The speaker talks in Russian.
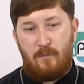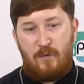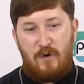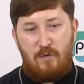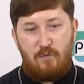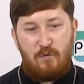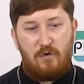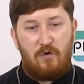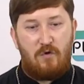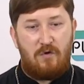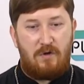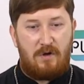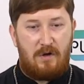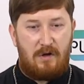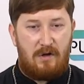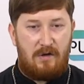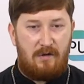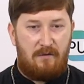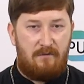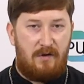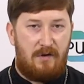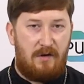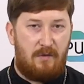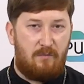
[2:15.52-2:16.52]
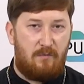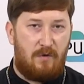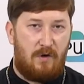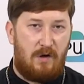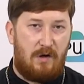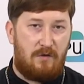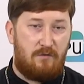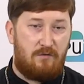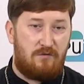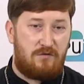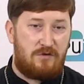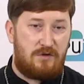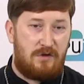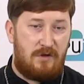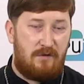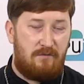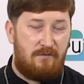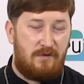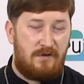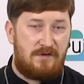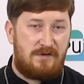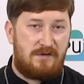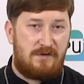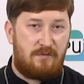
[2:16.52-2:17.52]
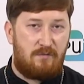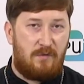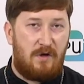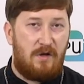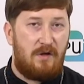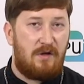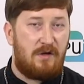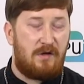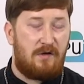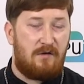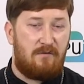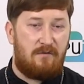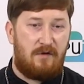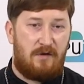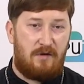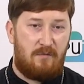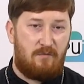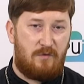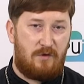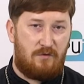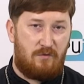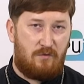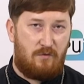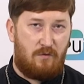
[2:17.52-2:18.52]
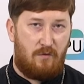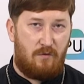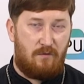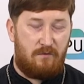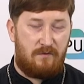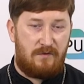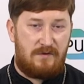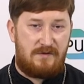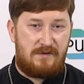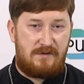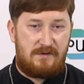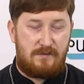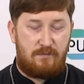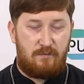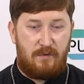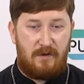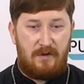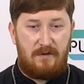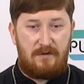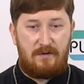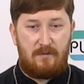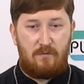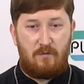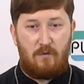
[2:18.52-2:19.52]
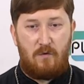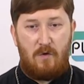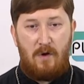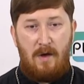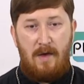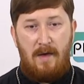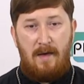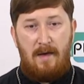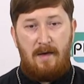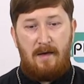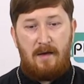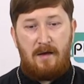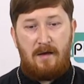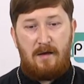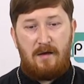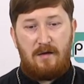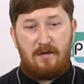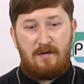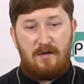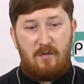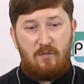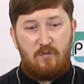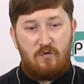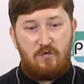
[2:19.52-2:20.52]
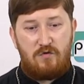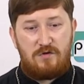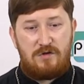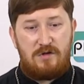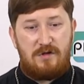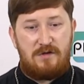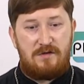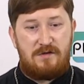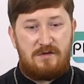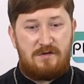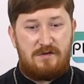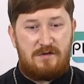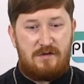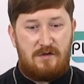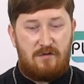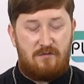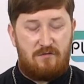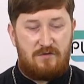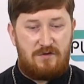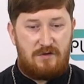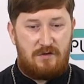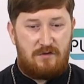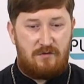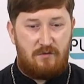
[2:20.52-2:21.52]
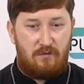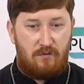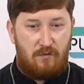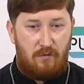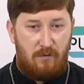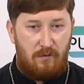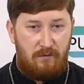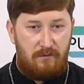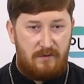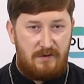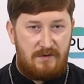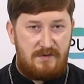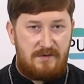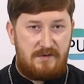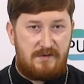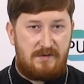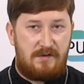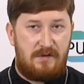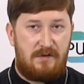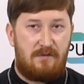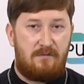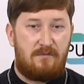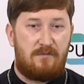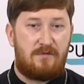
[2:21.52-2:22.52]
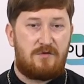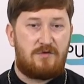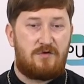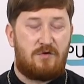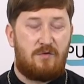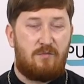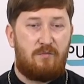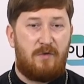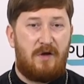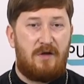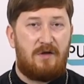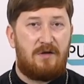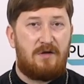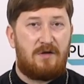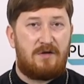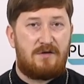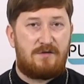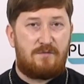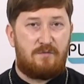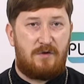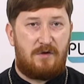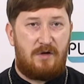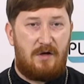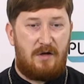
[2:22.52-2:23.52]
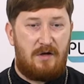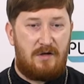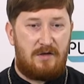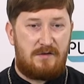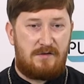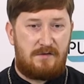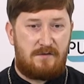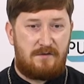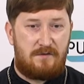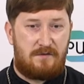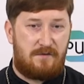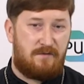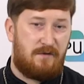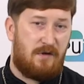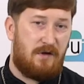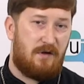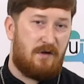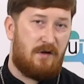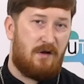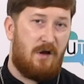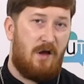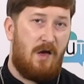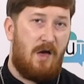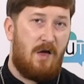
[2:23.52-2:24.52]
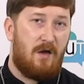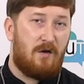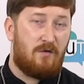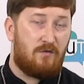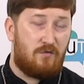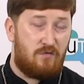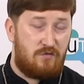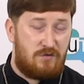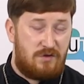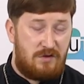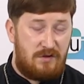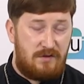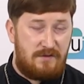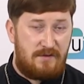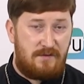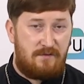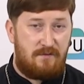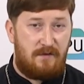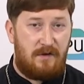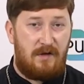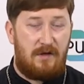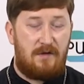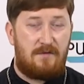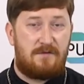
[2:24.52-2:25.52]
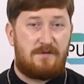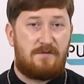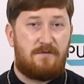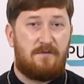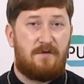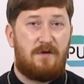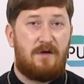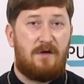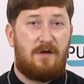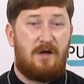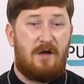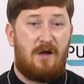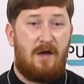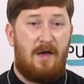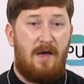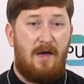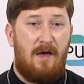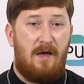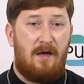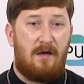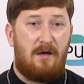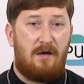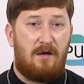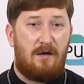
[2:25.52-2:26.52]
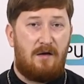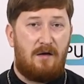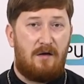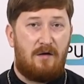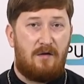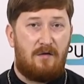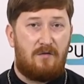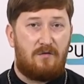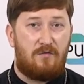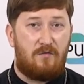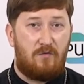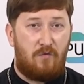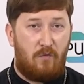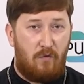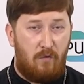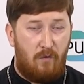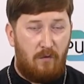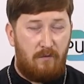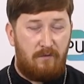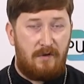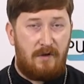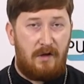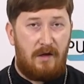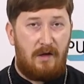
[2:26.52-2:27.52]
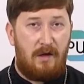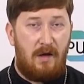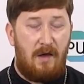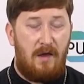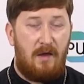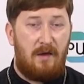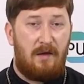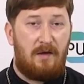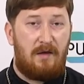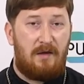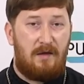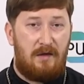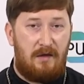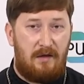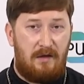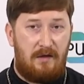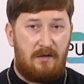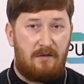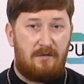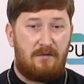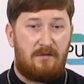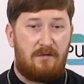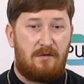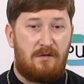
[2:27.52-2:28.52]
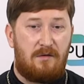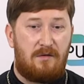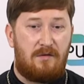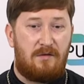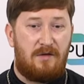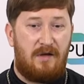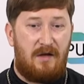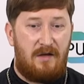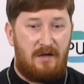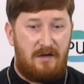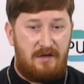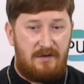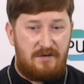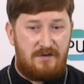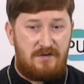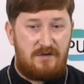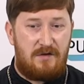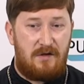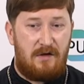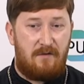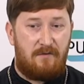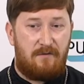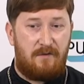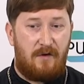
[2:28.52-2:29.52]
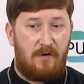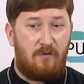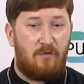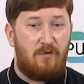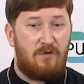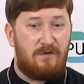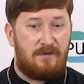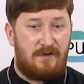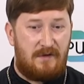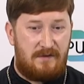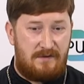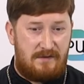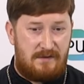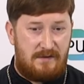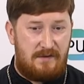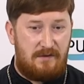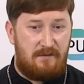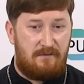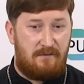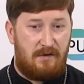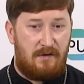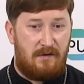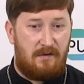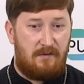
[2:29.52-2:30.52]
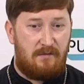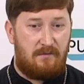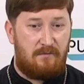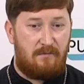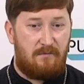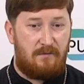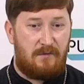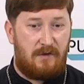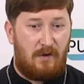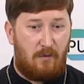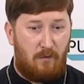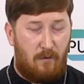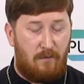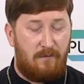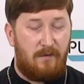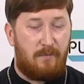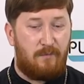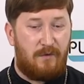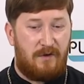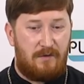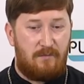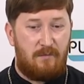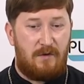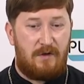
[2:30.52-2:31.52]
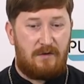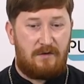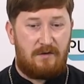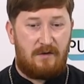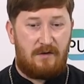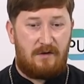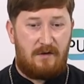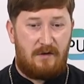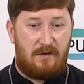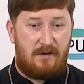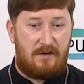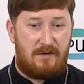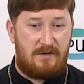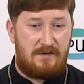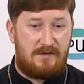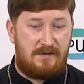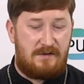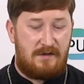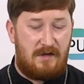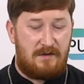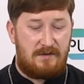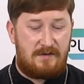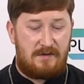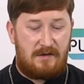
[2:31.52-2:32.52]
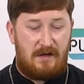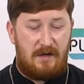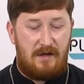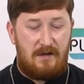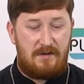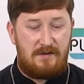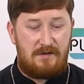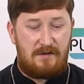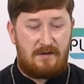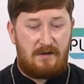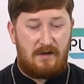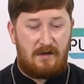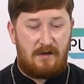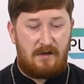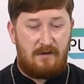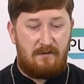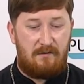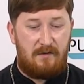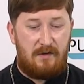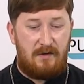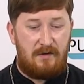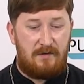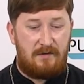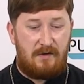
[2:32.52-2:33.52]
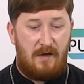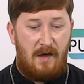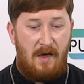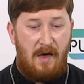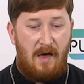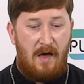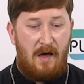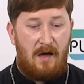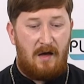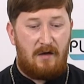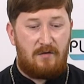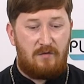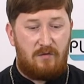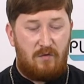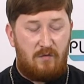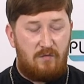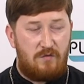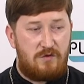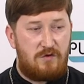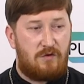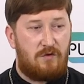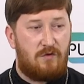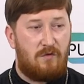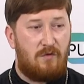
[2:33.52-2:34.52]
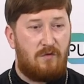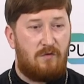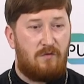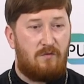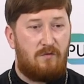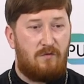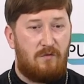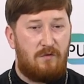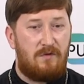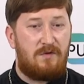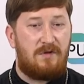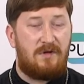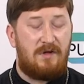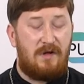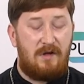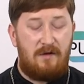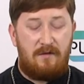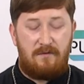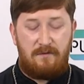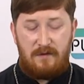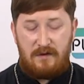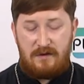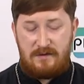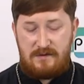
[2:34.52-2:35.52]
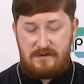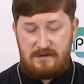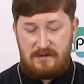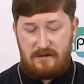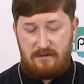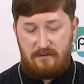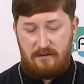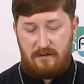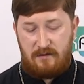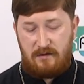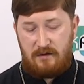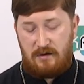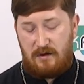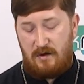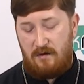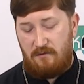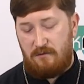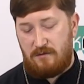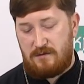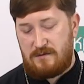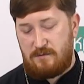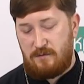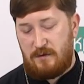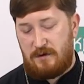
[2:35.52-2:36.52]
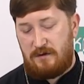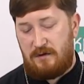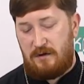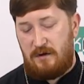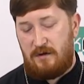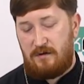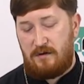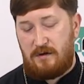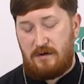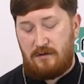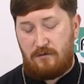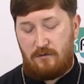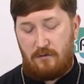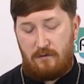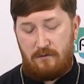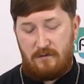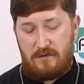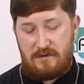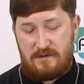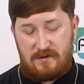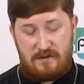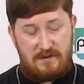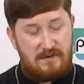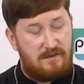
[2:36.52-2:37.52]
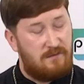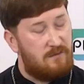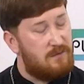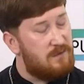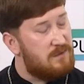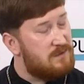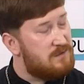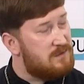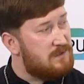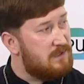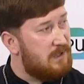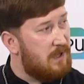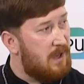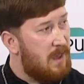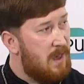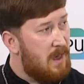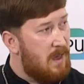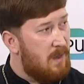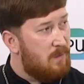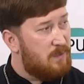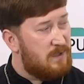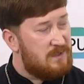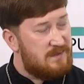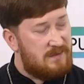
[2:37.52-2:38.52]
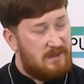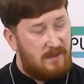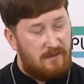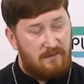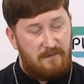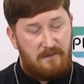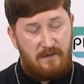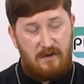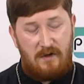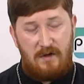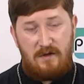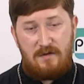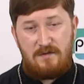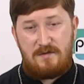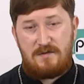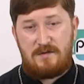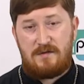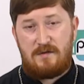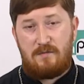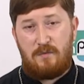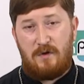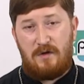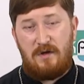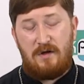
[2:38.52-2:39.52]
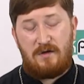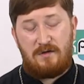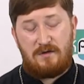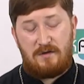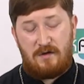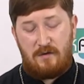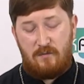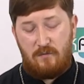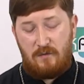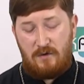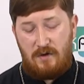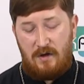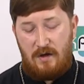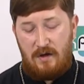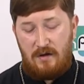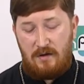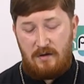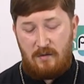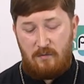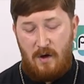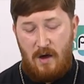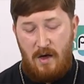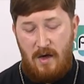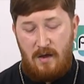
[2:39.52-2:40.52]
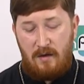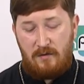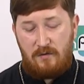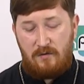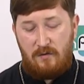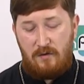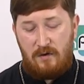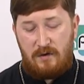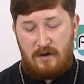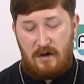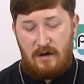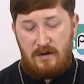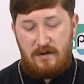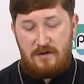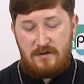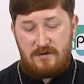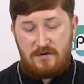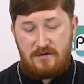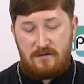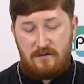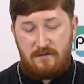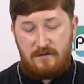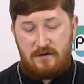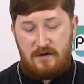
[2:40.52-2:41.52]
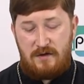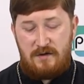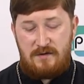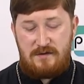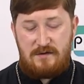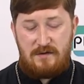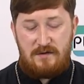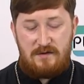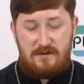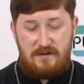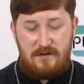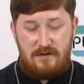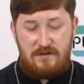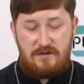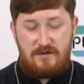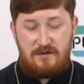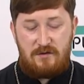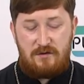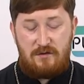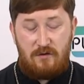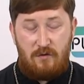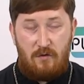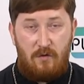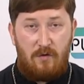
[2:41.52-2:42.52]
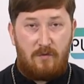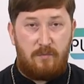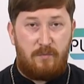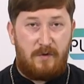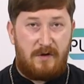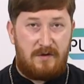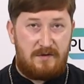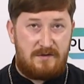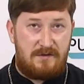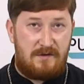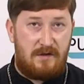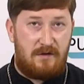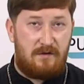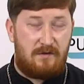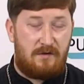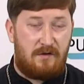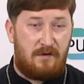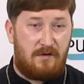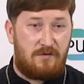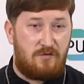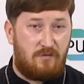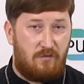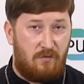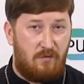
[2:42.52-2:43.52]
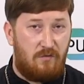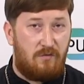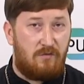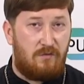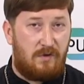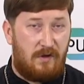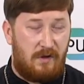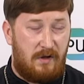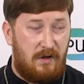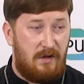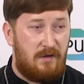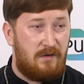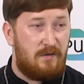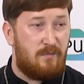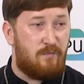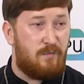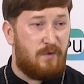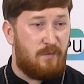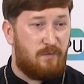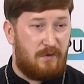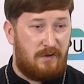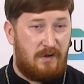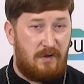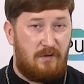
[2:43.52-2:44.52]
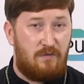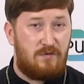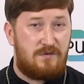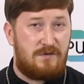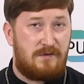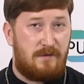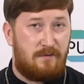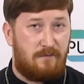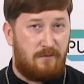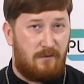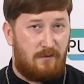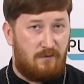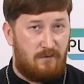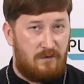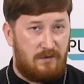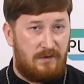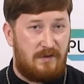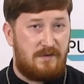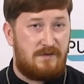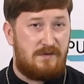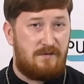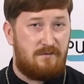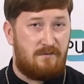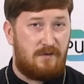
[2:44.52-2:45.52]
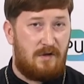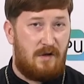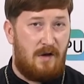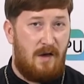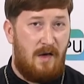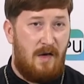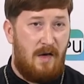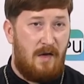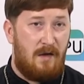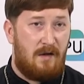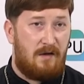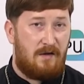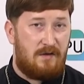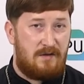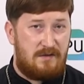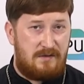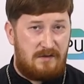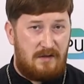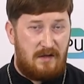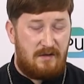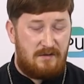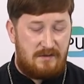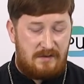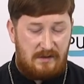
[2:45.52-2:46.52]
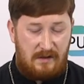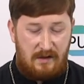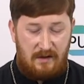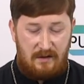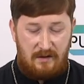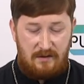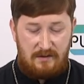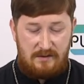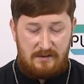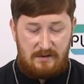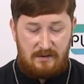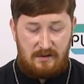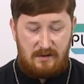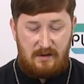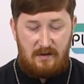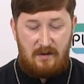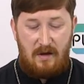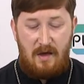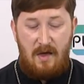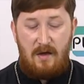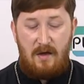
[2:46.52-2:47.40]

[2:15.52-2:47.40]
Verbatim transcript: мы много говорим о душевности, мало говорим о духовности. Поэтому а, нам нужно детей учить духовности, чтобы они разбирались в сфере души своей, в сфере а, духовной. И э, наличие факультатива такого предмета, как христианская этика, говорит о том, что он неэффективен. Я вот смотрел, готовился к сегодняшней пресс-конференции, по некоторым данным, только лишь в 34% школ Украины преподается факультативно христианская этика.